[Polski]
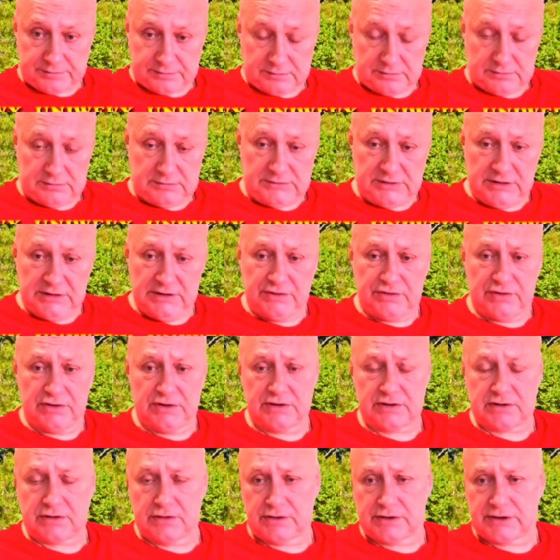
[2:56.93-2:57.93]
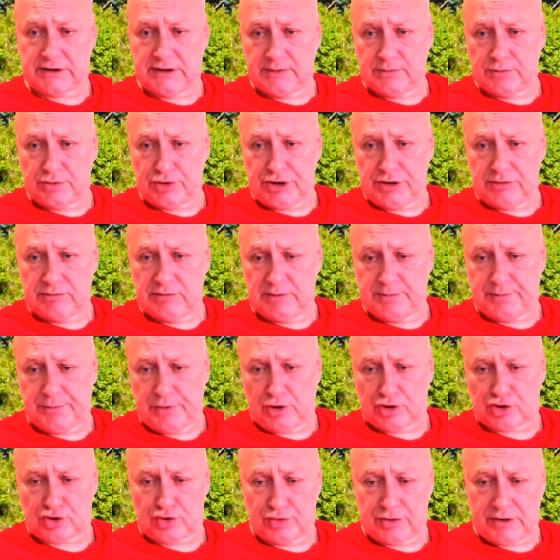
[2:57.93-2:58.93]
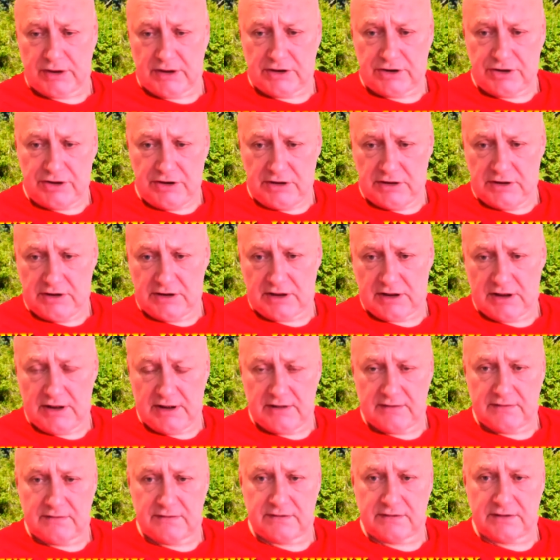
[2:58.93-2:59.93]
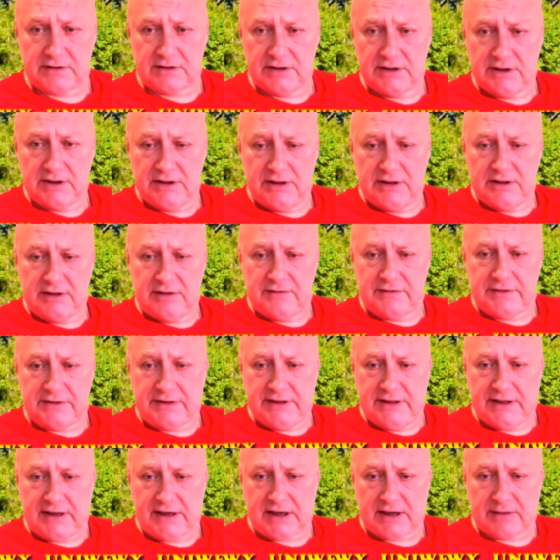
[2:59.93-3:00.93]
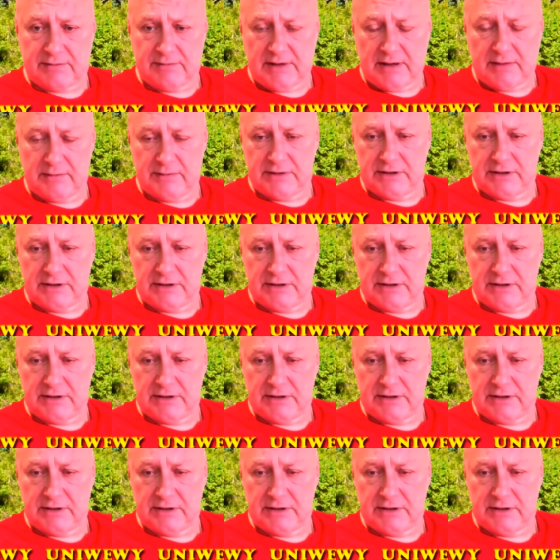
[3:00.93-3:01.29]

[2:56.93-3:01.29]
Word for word: W związku z tym musimy poszukać innych lew. W kierach mamy